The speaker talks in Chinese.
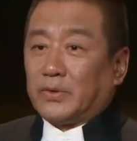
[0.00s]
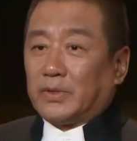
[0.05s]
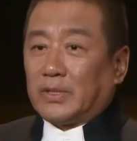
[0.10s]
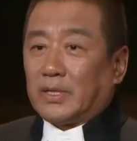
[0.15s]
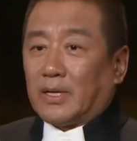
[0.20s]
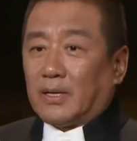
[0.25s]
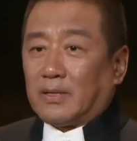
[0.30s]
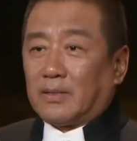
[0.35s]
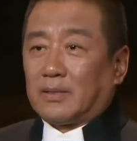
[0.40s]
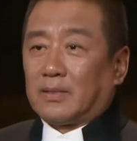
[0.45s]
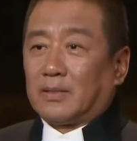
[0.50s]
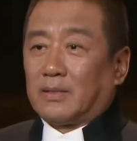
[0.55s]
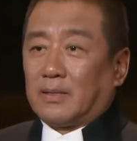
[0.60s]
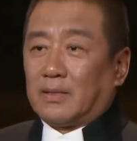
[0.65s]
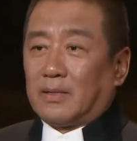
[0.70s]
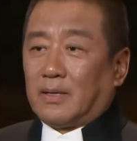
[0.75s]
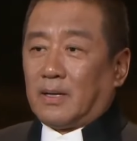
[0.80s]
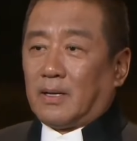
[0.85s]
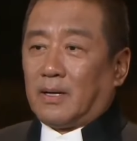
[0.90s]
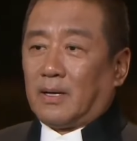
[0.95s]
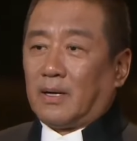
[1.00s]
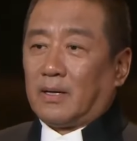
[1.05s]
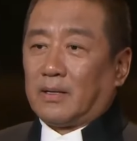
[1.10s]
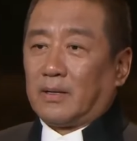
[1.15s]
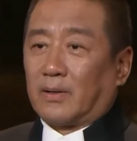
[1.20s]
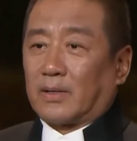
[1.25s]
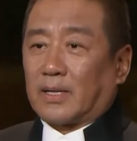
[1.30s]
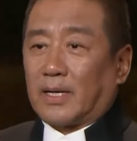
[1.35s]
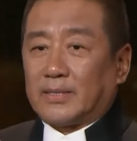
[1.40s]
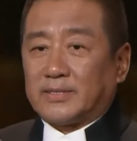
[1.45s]
誉呢，呃，
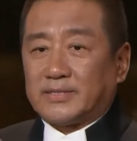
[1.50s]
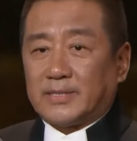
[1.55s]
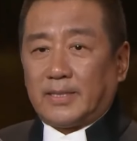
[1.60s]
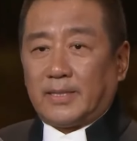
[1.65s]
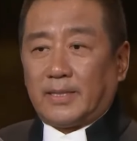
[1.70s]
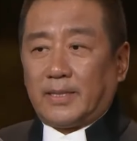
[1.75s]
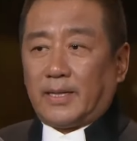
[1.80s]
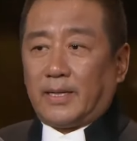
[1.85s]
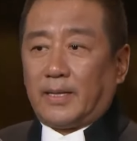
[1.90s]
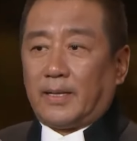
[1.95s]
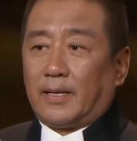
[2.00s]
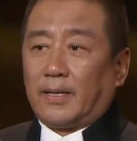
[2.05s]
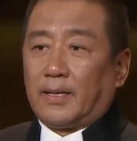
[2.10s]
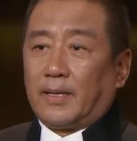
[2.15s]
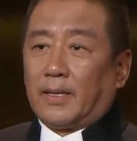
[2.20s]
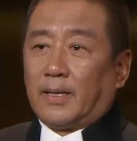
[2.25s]
要感谢